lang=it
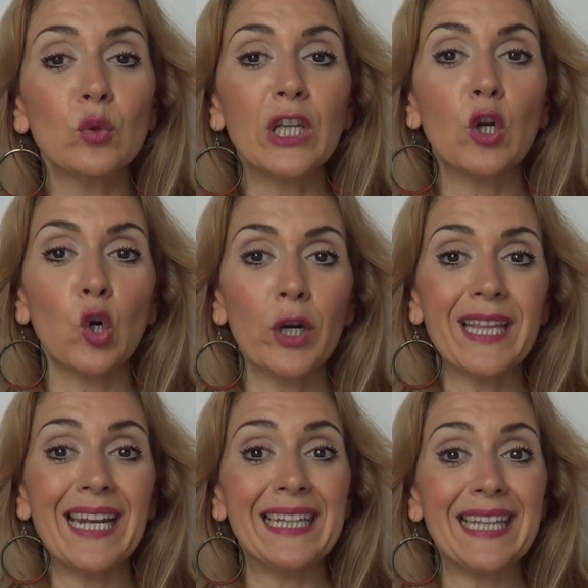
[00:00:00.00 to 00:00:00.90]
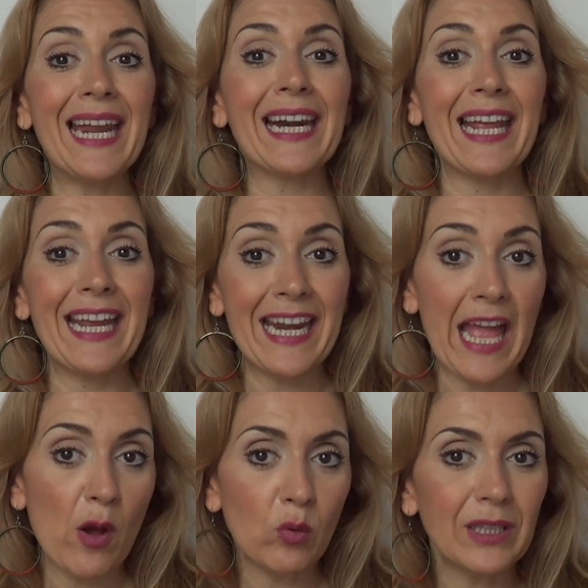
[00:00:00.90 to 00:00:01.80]
tutti i colori delle terre e i
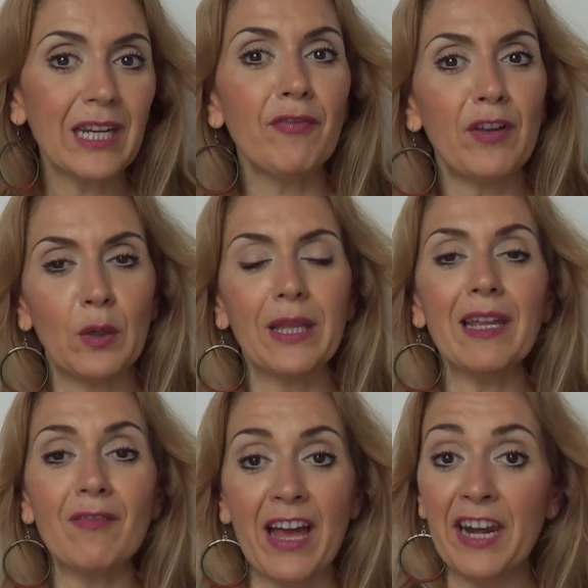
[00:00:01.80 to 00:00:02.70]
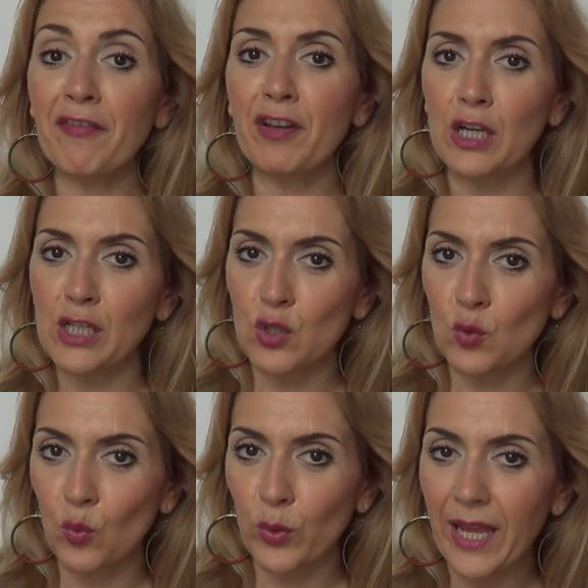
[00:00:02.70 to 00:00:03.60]
neutri fino ad arrivare fino agli
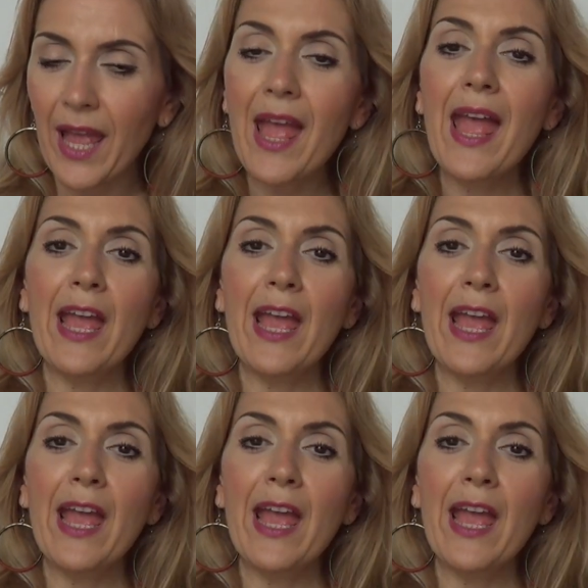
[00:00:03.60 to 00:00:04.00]
scuri